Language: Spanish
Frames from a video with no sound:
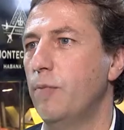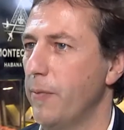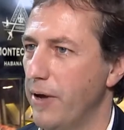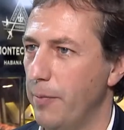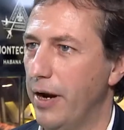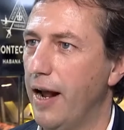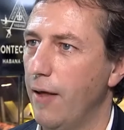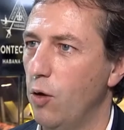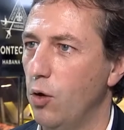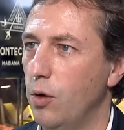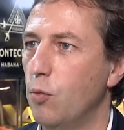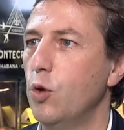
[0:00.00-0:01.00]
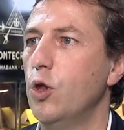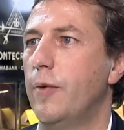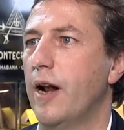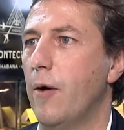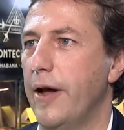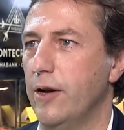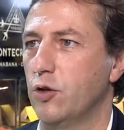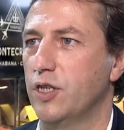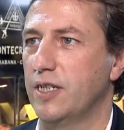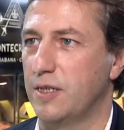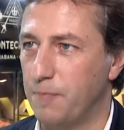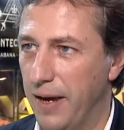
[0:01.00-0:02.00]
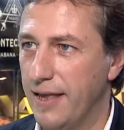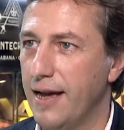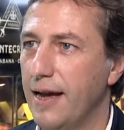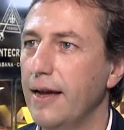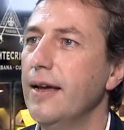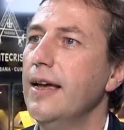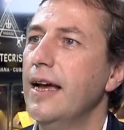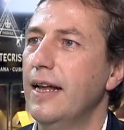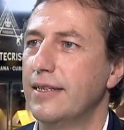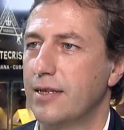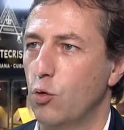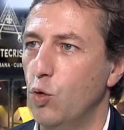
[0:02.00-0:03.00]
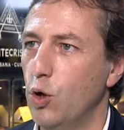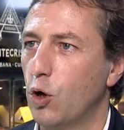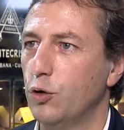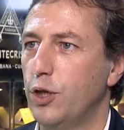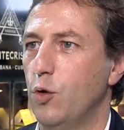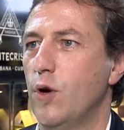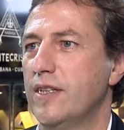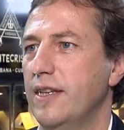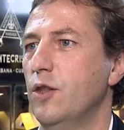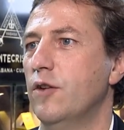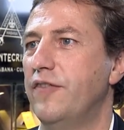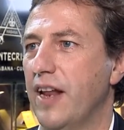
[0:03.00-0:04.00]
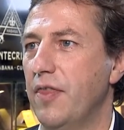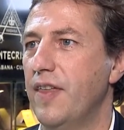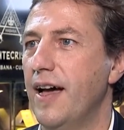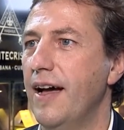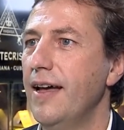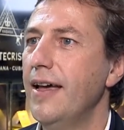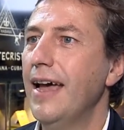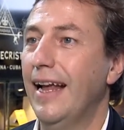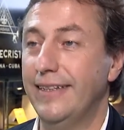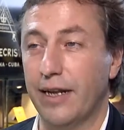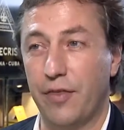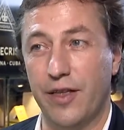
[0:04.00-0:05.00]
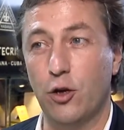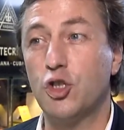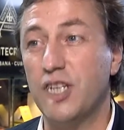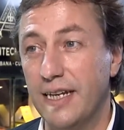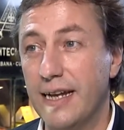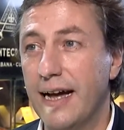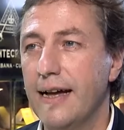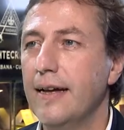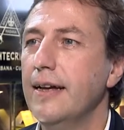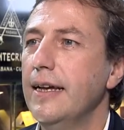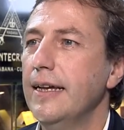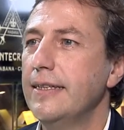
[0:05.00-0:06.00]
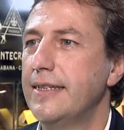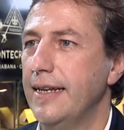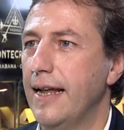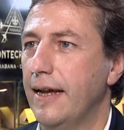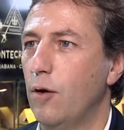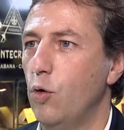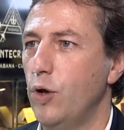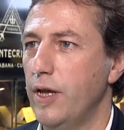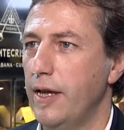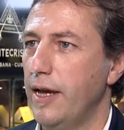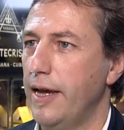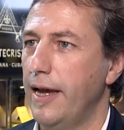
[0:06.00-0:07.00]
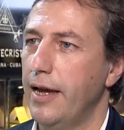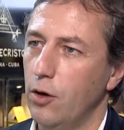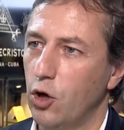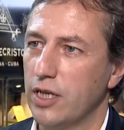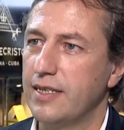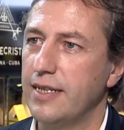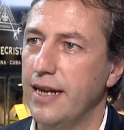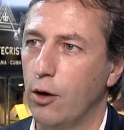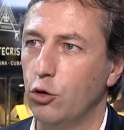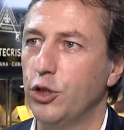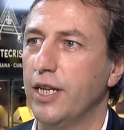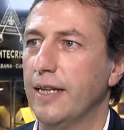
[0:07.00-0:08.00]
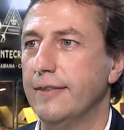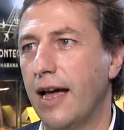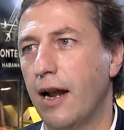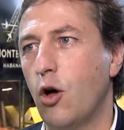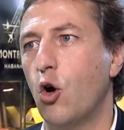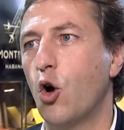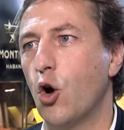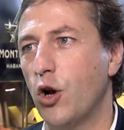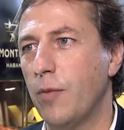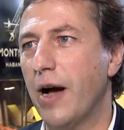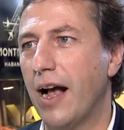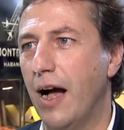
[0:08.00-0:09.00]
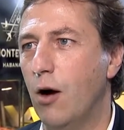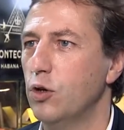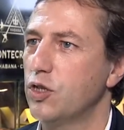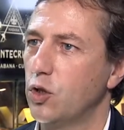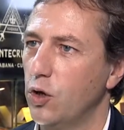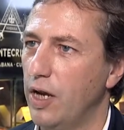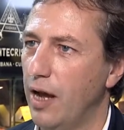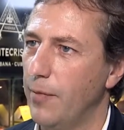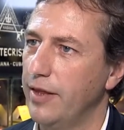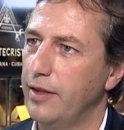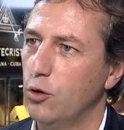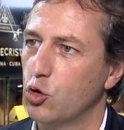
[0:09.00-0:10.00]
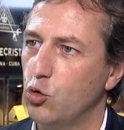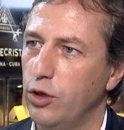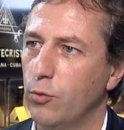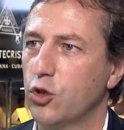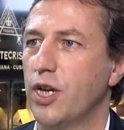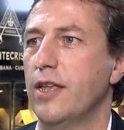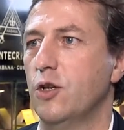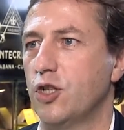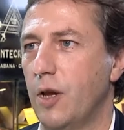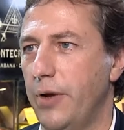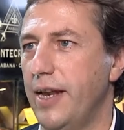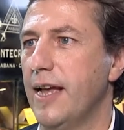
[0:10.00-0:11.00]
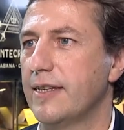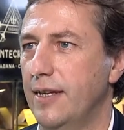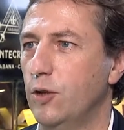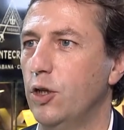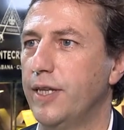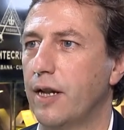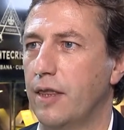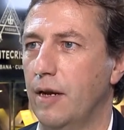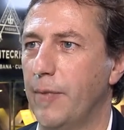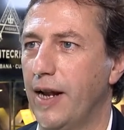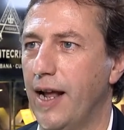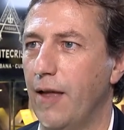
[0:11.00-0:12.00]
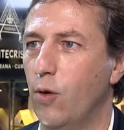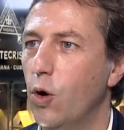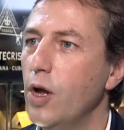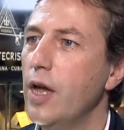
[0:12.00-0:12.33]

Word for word: primer mercado del mundo para habanos es España, el segundo continúa siendo Francia, el tercero China, China incluye eh, lo que es China continental, Hong Kong y Macao. Históricamente en los últimos años ya venía siendo el tercer mercado